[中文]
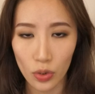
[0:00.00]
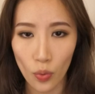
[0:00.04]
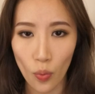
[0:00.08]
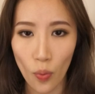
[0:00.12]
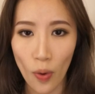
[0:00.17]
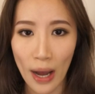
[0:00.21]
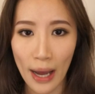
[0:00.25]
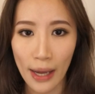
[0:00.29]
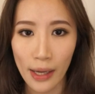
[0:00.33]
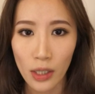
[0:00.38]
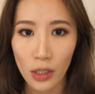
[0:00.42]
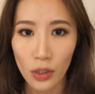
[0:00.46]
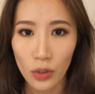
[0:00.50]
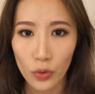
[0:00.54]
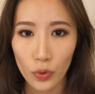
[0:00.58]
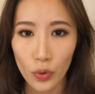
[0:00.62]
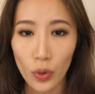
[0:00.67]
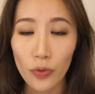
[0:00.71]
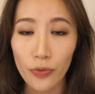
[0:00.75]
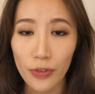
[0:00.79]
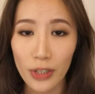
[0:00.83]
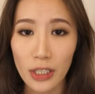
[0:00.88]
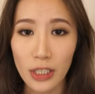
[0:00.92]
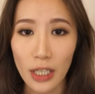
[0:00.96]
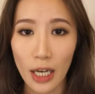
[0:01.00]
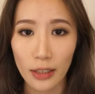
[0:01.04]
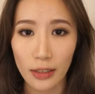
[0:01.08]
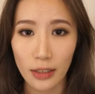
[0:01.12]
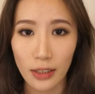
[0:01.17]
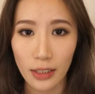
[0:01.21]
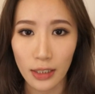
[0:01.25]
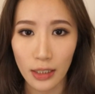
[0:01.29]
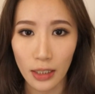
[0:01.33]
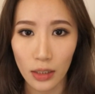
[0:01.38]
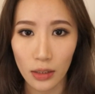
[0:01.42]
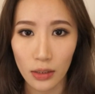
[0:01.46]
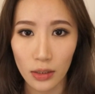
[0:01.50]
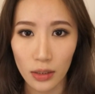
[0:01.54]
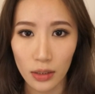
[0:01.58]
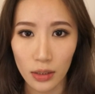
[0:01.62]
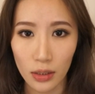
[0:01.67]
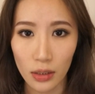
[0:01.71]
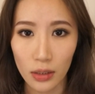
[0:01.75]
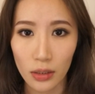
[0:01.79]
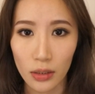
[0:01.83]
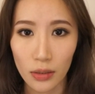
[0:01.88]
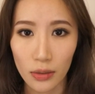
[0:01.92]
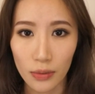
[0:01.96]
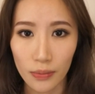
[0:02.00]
外，又非常的显色。